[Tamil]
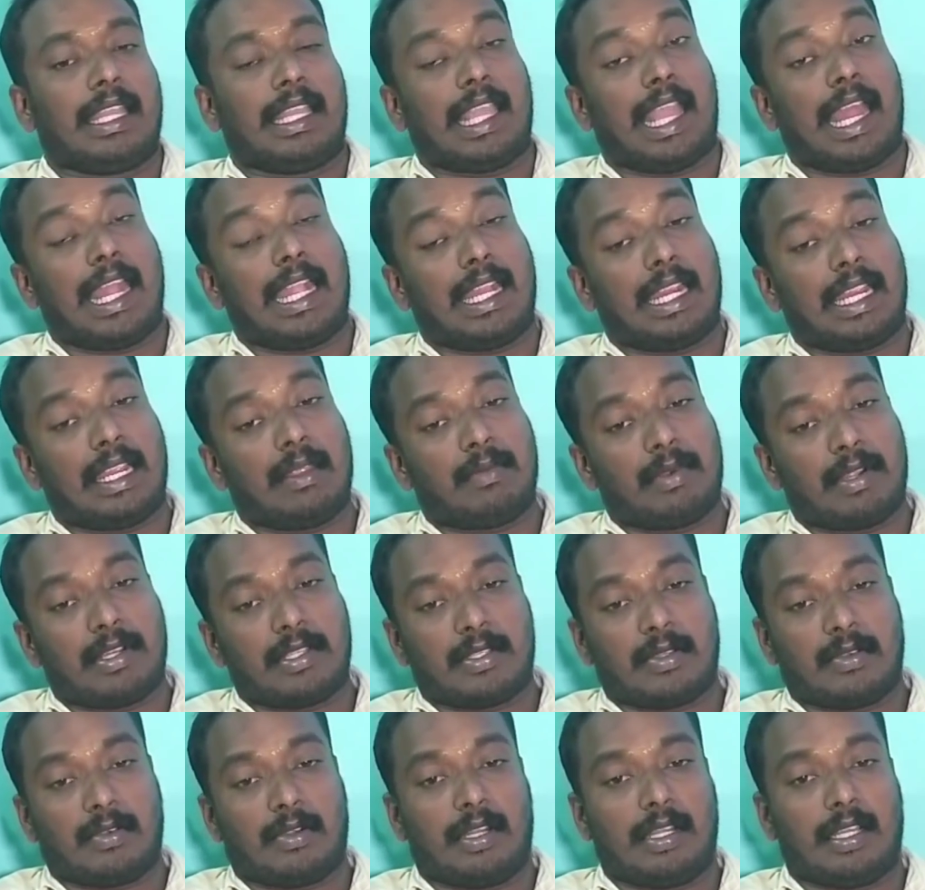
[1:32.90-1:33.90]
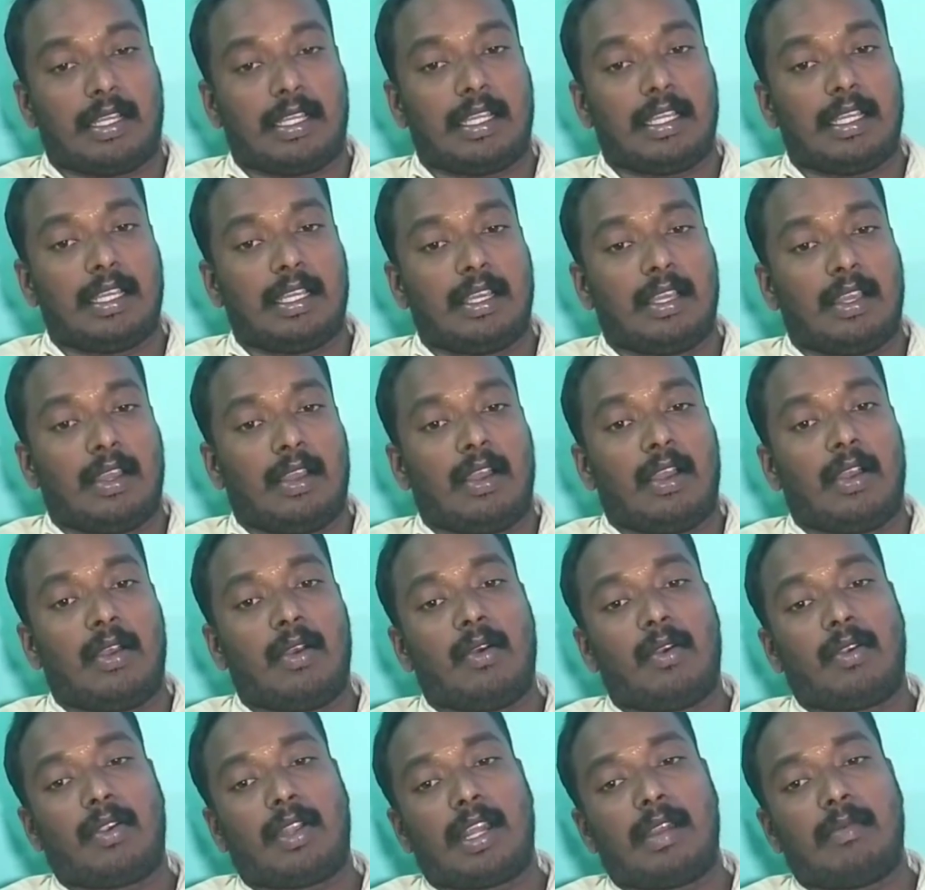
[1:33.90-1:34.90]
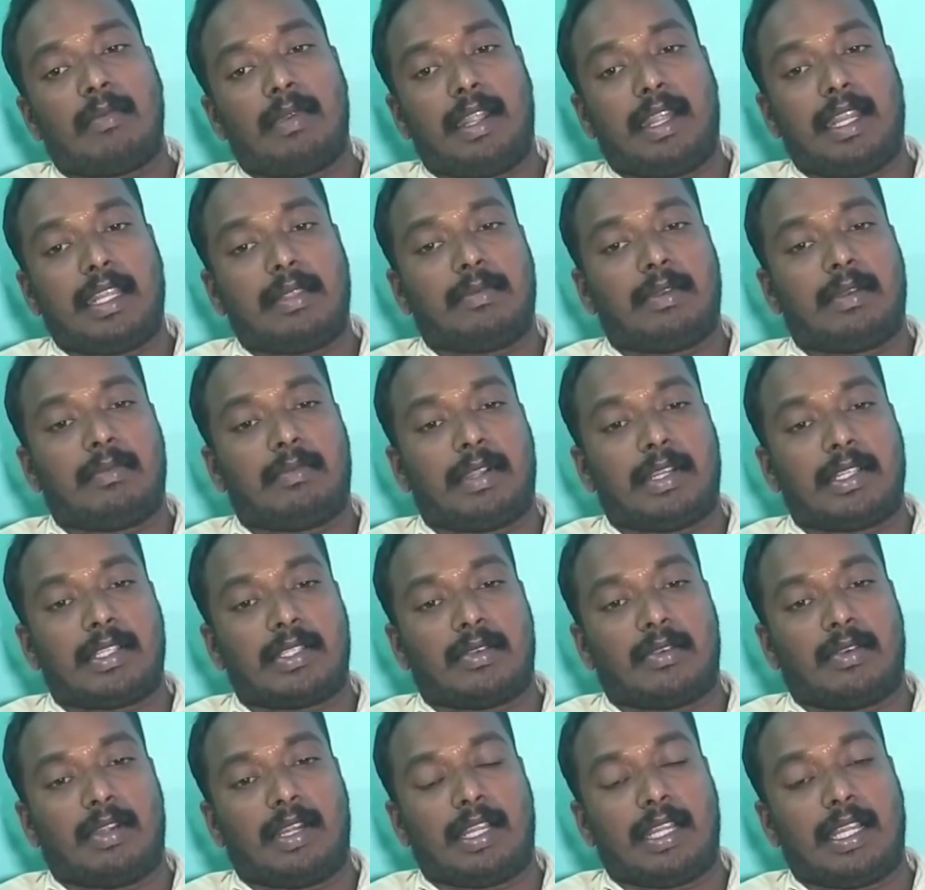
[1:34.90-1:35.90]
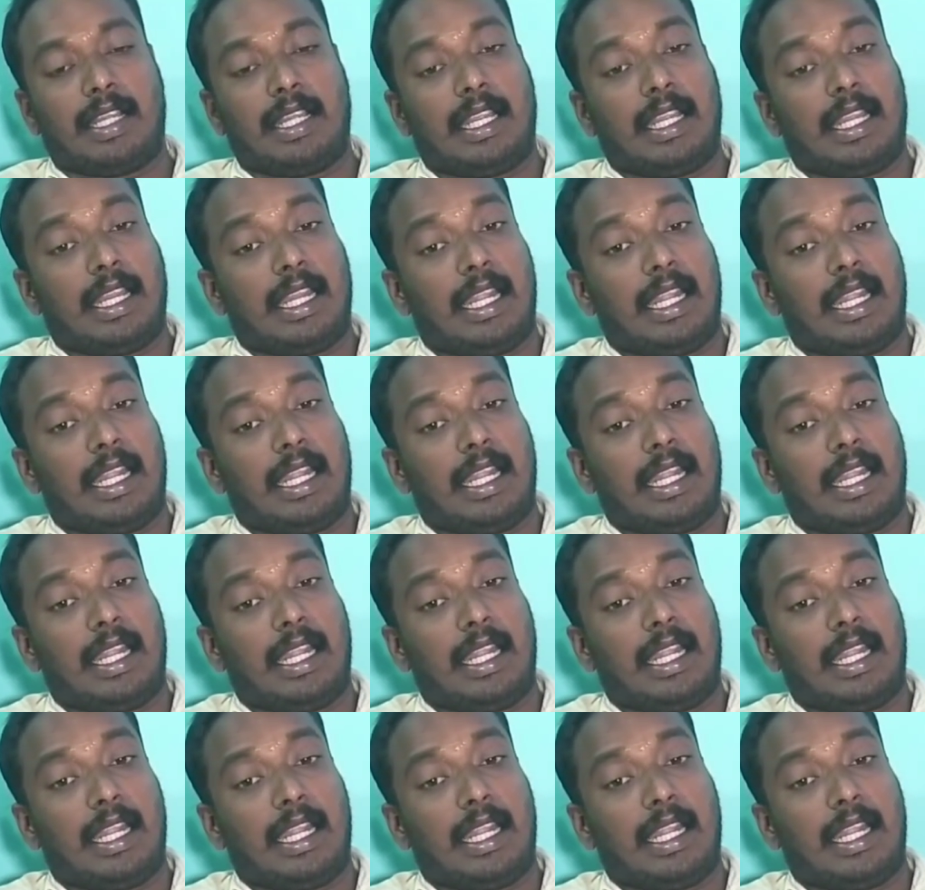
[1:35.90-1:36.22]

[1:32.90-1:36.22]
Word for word: கேட்ரிங் படித்தவங்களுக்கு ஹோட்டல் மேனேஜ்மெண்ட் படித்தவங்களுக்கு